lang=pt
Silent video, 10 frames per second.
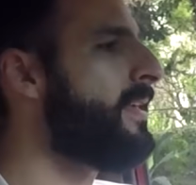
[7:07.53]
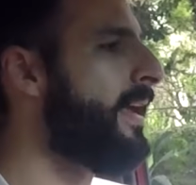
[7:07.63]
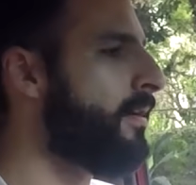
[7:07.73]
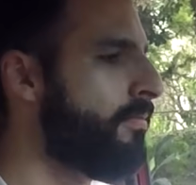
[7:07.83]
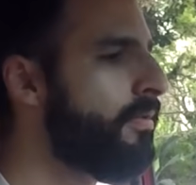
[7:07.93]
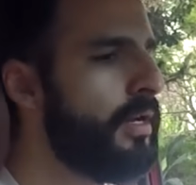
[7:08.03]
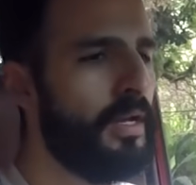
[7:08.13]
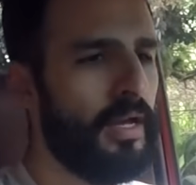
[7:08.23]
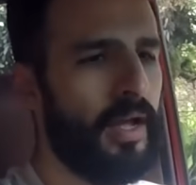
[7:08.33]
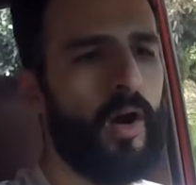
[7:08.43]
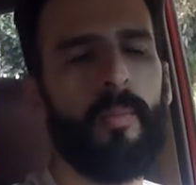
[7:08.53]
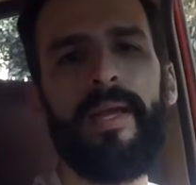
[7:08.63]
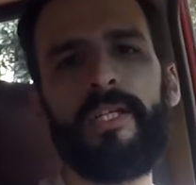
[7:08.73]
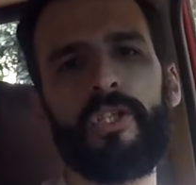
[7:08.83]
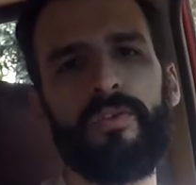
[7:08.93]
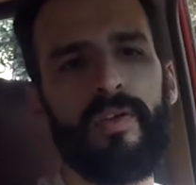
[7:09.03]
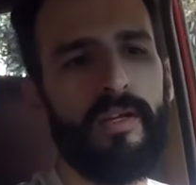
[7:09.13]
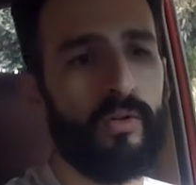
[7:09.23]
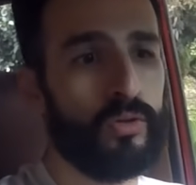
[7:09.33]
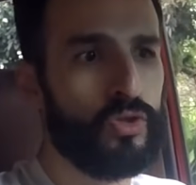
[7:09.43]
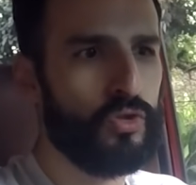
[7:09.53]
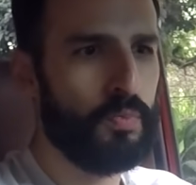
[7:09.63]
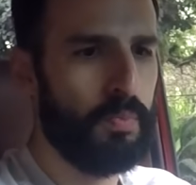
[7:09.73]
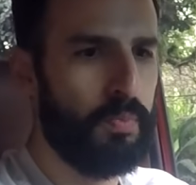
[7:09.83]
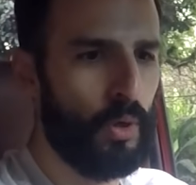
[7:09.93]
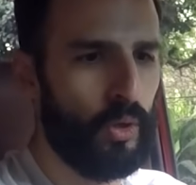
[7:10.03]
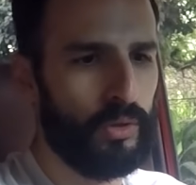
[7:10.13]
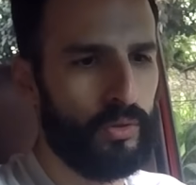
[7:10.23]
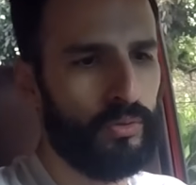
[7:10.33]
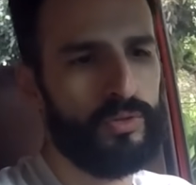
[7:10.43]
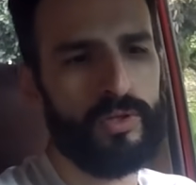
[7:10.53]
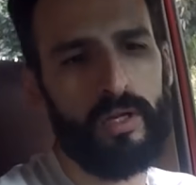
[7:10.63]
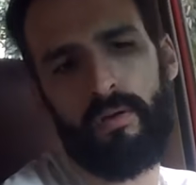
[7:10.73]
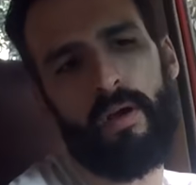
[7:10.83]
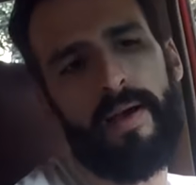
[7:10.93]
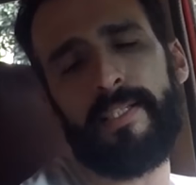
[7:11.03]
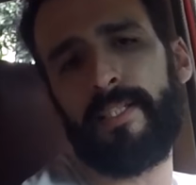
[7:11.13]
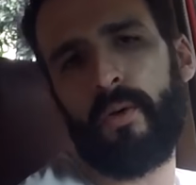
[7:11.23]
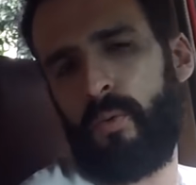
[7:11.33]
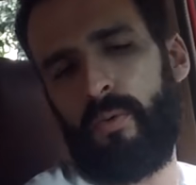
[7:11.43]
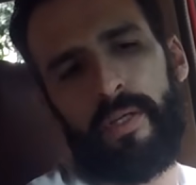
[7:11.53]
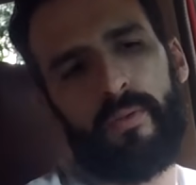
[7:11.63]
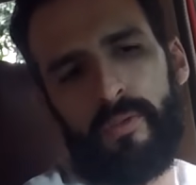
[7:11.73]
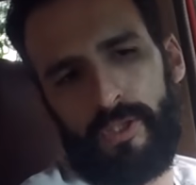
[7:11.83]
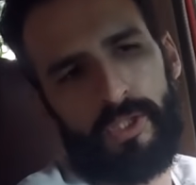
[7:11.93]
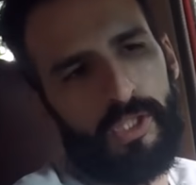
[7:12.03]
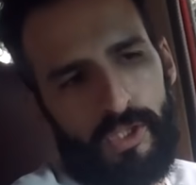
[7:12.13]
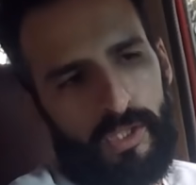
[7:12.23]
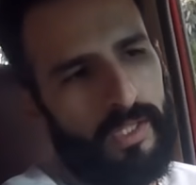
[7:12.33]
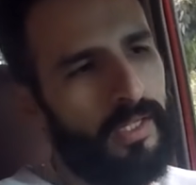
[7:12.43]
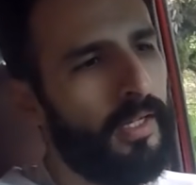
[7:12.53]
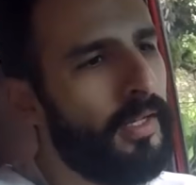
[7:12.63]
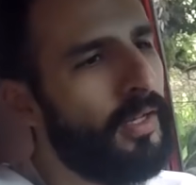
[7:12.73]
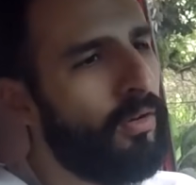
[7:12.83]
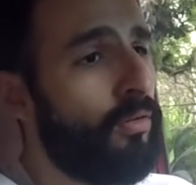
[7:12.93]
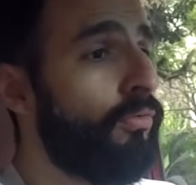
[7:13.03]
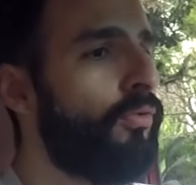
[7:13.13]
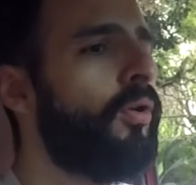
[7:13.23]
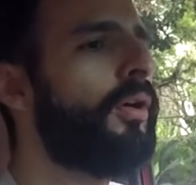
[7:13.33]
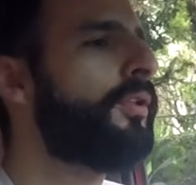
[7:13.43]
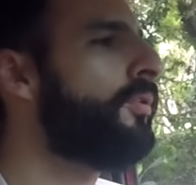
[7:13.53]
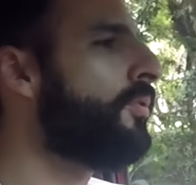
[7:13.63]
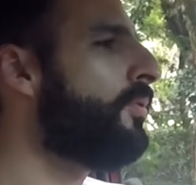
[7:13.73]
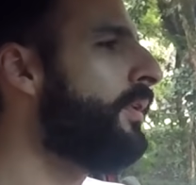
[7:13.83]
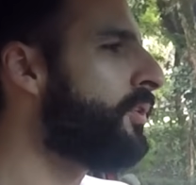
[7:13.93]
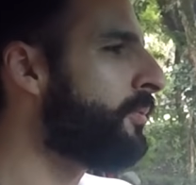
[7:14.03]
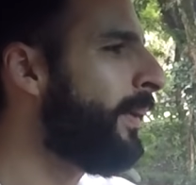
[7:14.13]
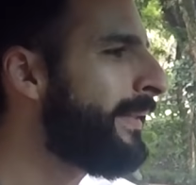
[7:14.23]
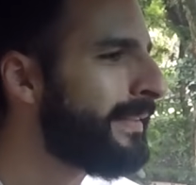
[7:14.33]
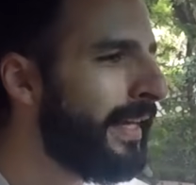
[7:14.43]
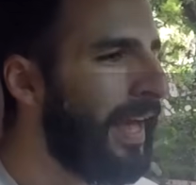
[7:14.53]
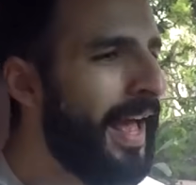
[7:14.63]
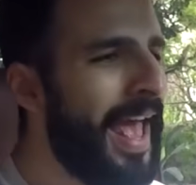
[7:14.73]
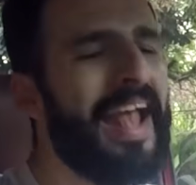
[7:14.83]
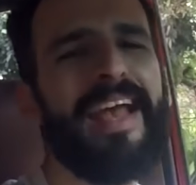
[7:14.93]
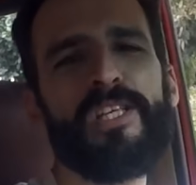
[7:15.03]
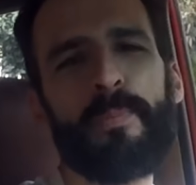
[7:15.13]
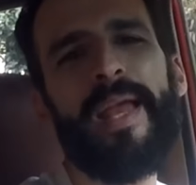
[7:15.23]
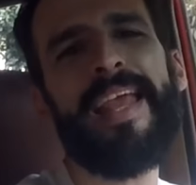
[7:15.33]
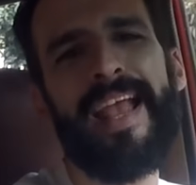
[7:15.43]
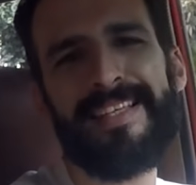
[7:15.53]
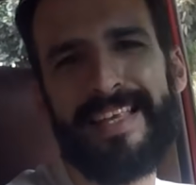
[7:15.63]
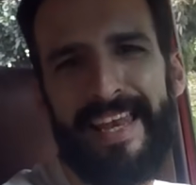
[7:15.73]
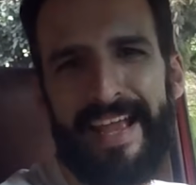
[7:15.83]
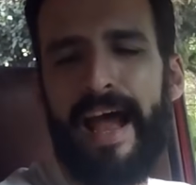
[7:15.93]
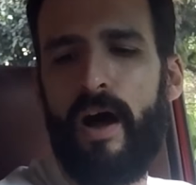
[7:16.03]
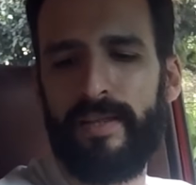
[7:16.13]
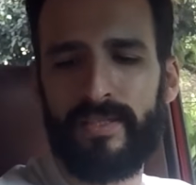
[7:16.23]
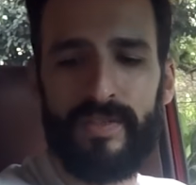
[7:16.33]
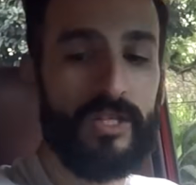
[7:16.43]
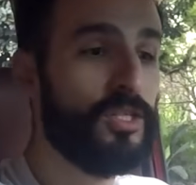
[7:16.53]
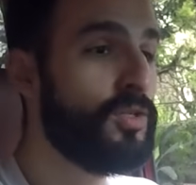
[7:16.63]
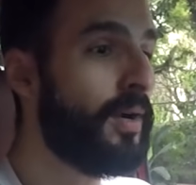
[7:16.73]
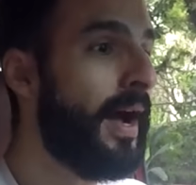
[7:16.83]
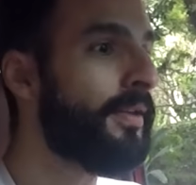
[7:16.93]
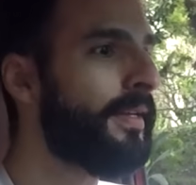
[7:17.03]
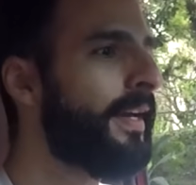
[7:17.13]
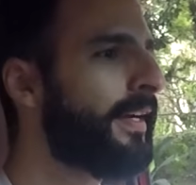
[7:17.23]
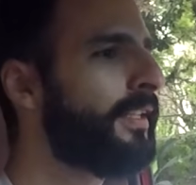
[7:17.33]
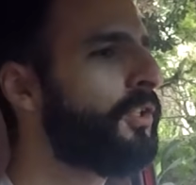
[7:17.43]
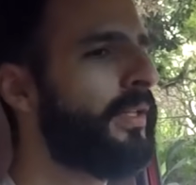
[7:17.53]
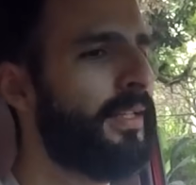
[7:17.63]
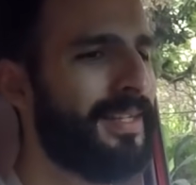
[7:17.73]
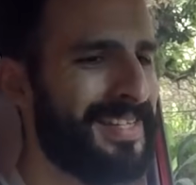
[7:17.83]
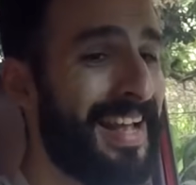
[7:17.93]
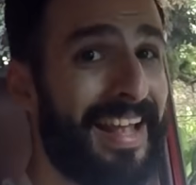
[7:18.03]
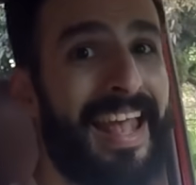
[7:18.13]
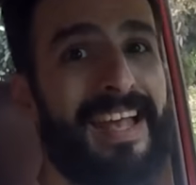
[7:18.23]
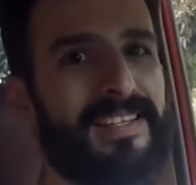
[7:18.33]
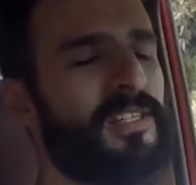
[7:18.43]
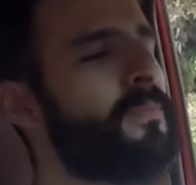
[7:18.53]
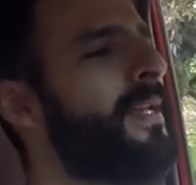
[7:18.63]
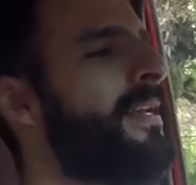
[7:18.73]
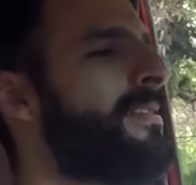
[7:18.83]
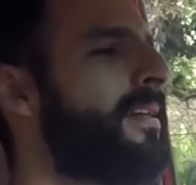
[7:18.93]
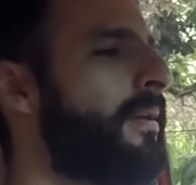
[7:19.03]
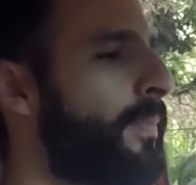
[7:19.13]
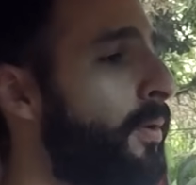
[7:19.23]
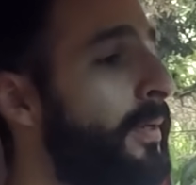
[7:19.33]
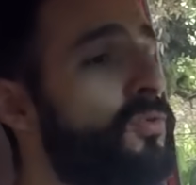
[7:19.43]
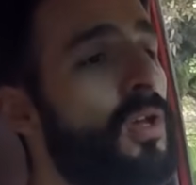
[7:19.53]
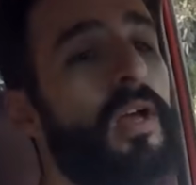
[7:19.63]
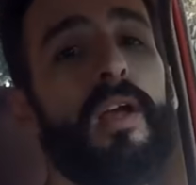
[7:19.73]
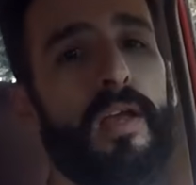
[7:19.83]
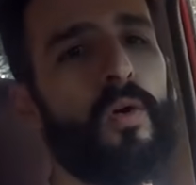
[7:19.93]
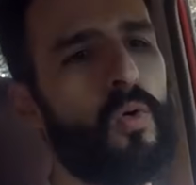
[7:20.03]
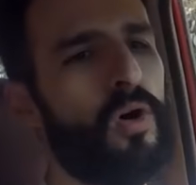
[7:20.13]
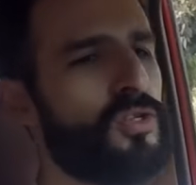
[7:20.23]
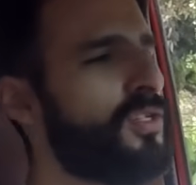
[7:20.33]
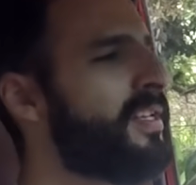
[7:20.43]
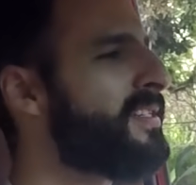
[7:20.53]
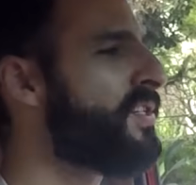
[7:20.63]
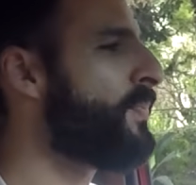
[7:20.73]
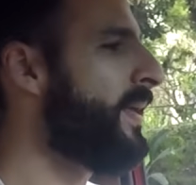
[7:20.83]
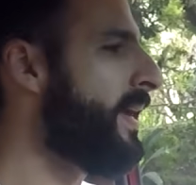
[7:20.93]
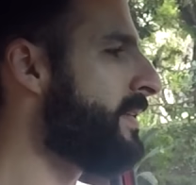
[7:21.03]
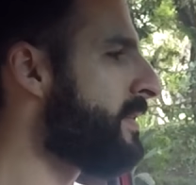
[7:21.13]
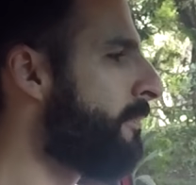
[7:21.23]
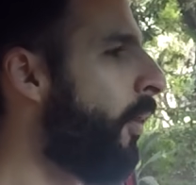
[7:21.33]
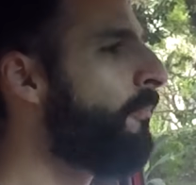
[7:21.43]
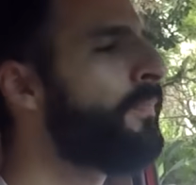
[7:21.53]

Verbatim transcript: eram realmente veículos brutos. Não que eu ache ruim hoje a gente ter conforto e tudo isso, mas é que a experiência é legal, né? Você vai dirigir um carro da década de 80, você quer essa experiência aqui. Pelo menos eu gosto de ter essa experiência. Bom,